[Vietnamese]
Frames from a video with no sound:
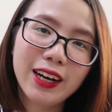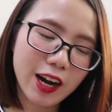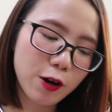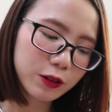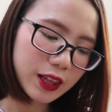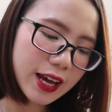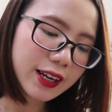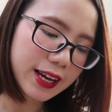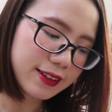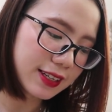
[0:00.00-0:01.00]
đầu
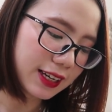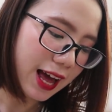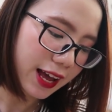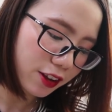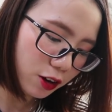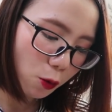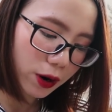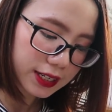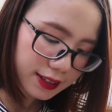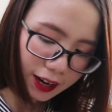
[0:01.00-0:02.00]
tiên đấy chính là những
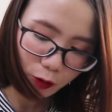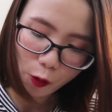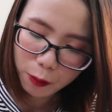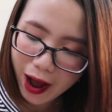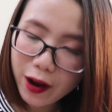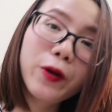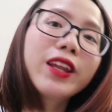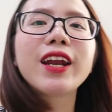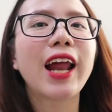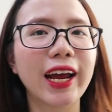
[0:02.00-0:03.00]
cuốn sách của bác Nguyễn
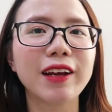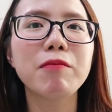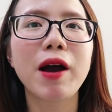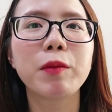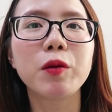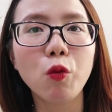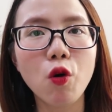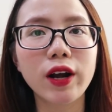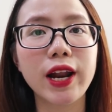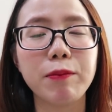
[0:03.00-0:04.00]
Nhật Ánh mà mình
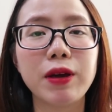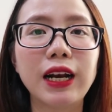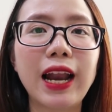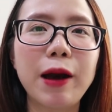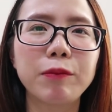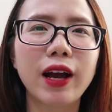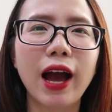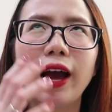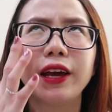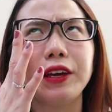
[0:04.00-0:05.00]
mua để mình làm
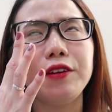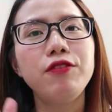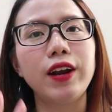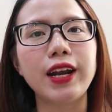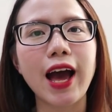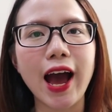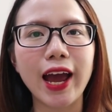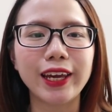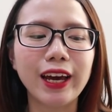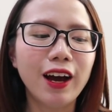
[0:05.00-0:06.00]
cái phần
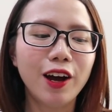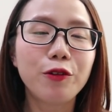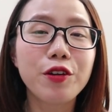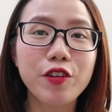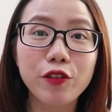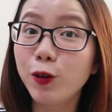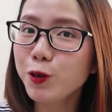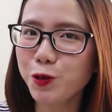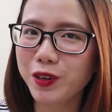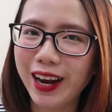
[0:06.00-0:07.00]
hai review vũ
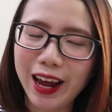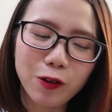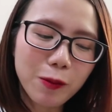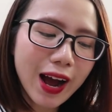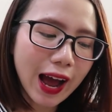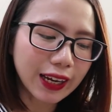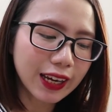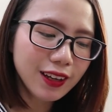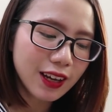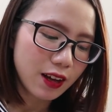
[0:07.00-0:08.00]
trụ điện ảnh của bác Ánh
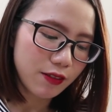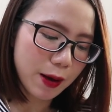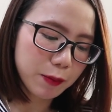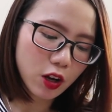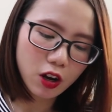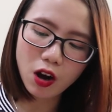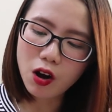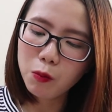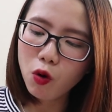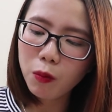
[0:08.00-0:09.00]
ấy. Và mình
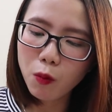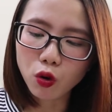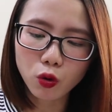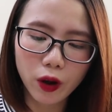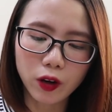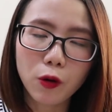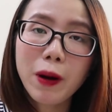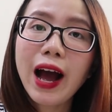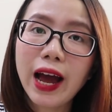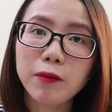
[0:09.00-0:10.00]
có mua bốn quyển của
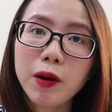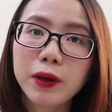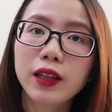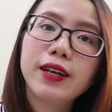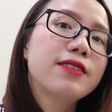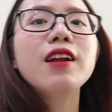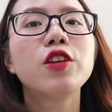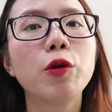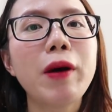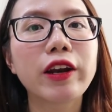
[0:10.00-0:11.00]
bác Ánh mà mình thấy rất là
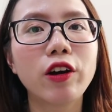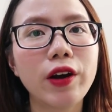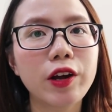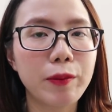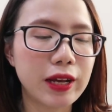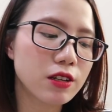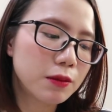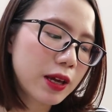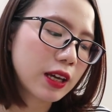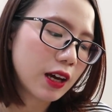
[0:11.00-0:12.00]
nhiều bạn có recommend cho
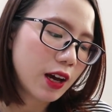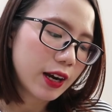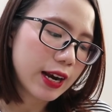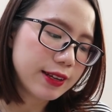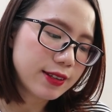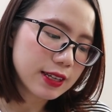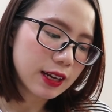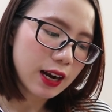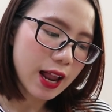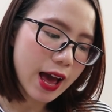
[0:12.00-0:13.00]
mình. Đấy
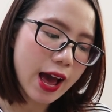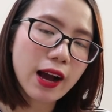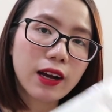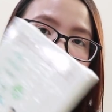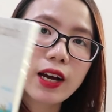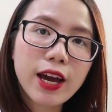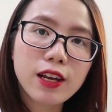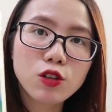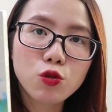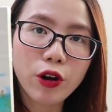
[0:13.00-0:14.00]
chính là
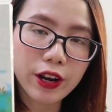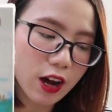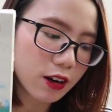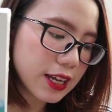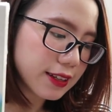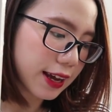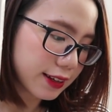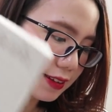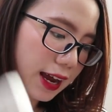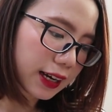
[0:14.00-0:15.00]
Cây chuối non đi giấy
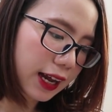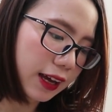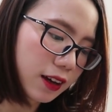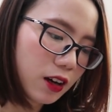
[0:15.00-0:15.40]
xanh này,